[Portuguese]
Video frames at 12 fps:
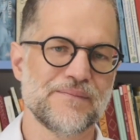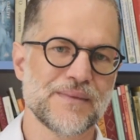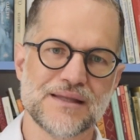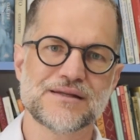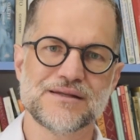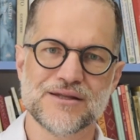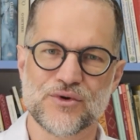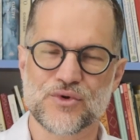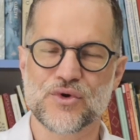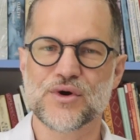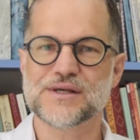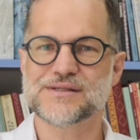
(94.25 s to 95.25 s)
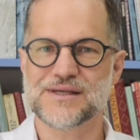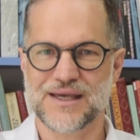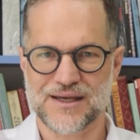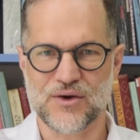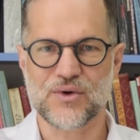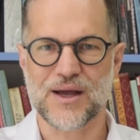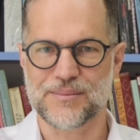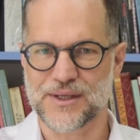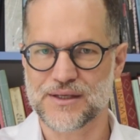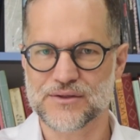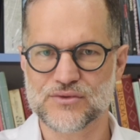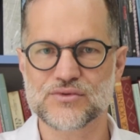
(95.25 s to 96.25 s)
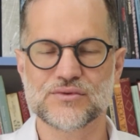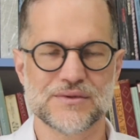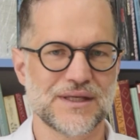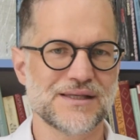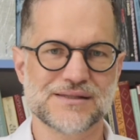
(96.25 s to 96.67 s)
entre neurose e recalcamento, né?